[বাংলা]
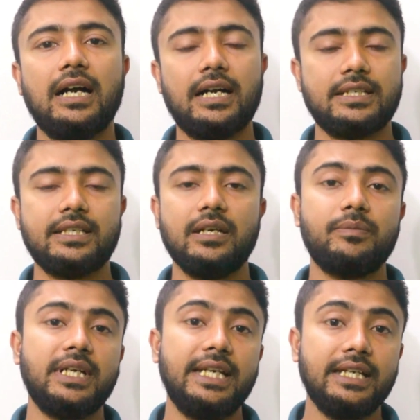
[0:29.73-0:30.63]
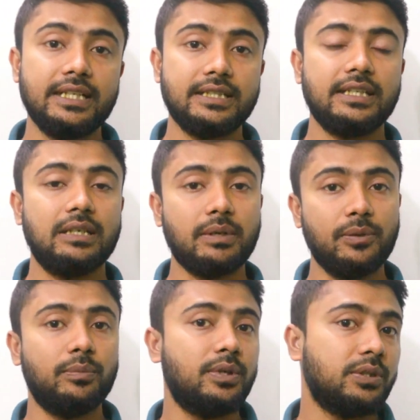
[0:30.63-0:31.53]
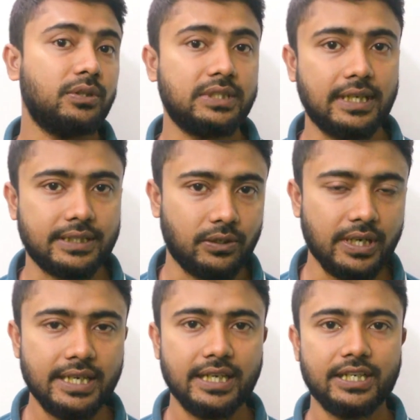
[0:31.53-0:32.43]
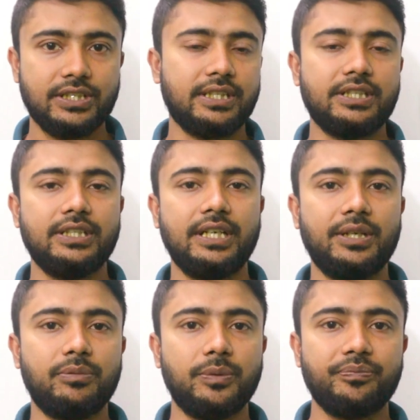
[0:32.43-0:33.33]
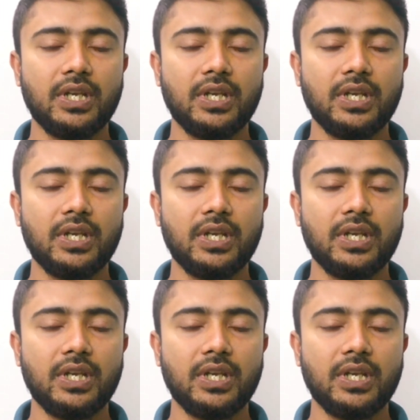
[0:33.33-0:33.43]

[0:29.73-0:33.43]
আজকে আমরা ইংরেজিতে কিভাবে অভিনন্দন জানাতে হয় সেটা শিখে নিব